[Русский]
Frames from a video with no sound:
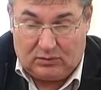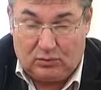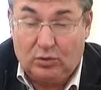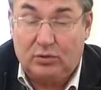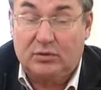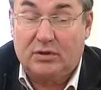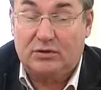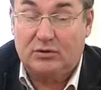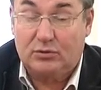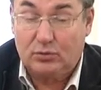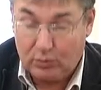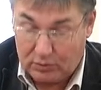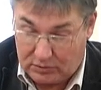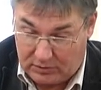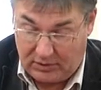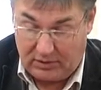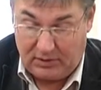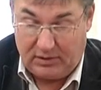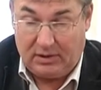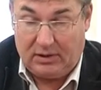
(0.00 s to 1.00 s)
тот расход,
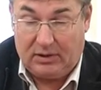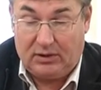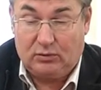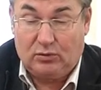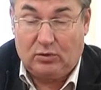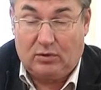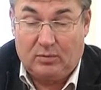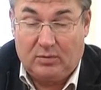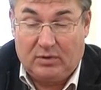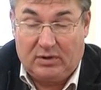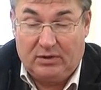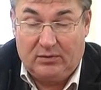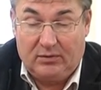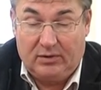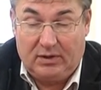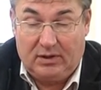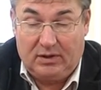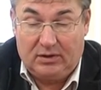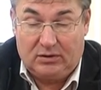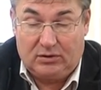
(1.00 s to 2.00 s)
о котором мы
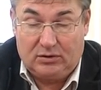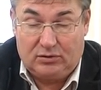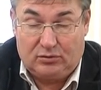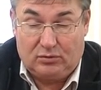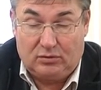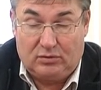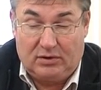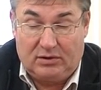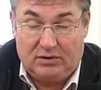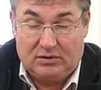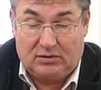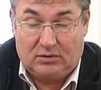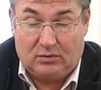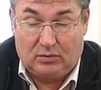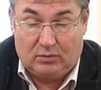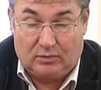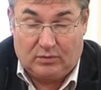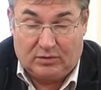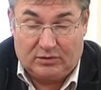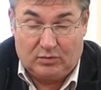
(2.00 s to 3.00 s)
говорили, 1300,
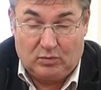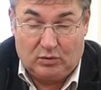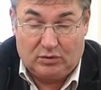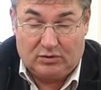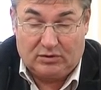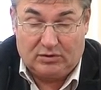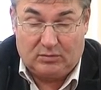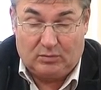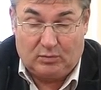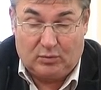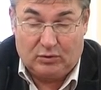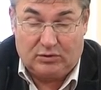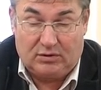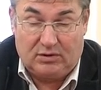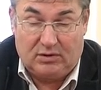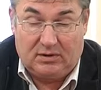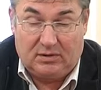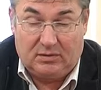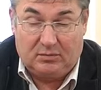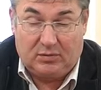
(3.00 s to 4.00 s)
он возможен
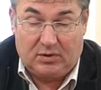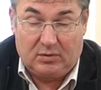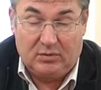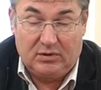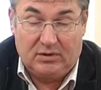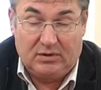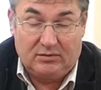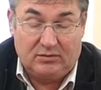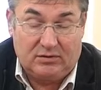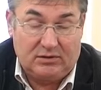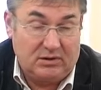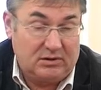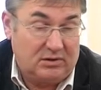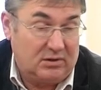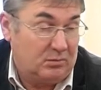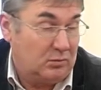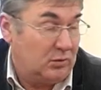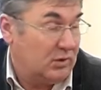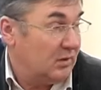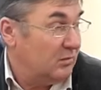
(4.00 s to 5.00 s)
после промытия всех
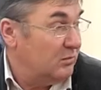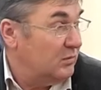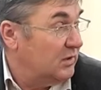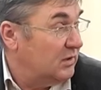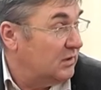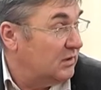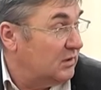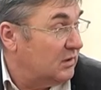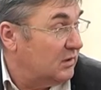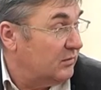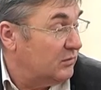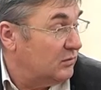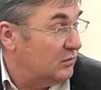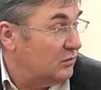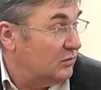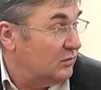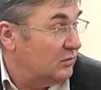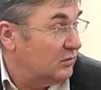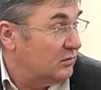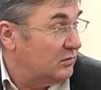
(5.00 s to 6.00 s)
теплообменников.
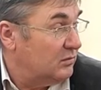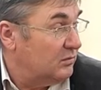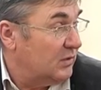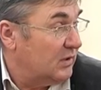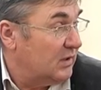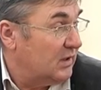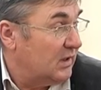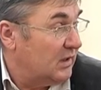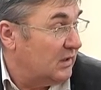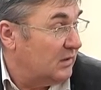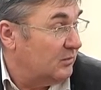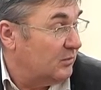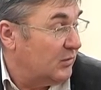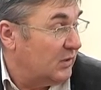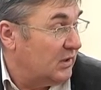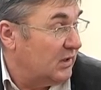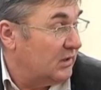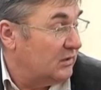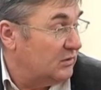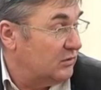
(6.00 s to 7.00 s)
Но пока,
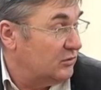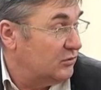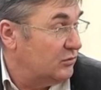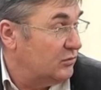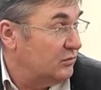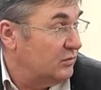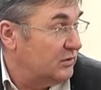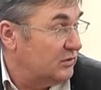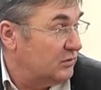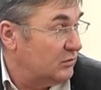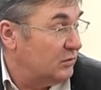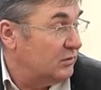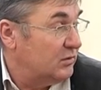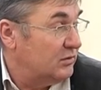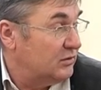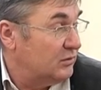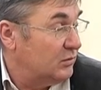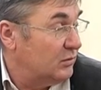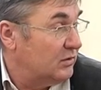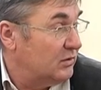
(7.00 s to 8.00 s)
пока 1200. Вот
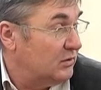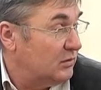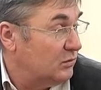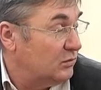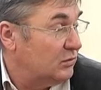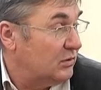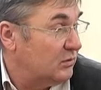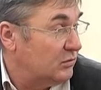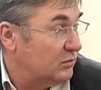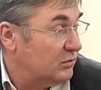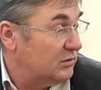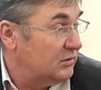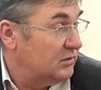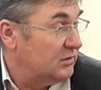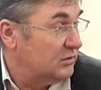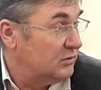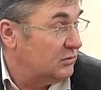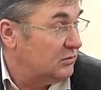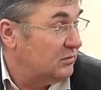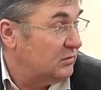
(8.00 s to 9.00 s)
на сегодня на утро тоже
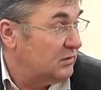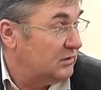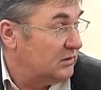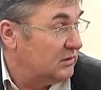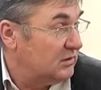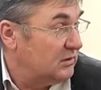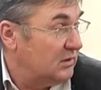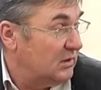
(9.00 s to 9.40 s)
1200.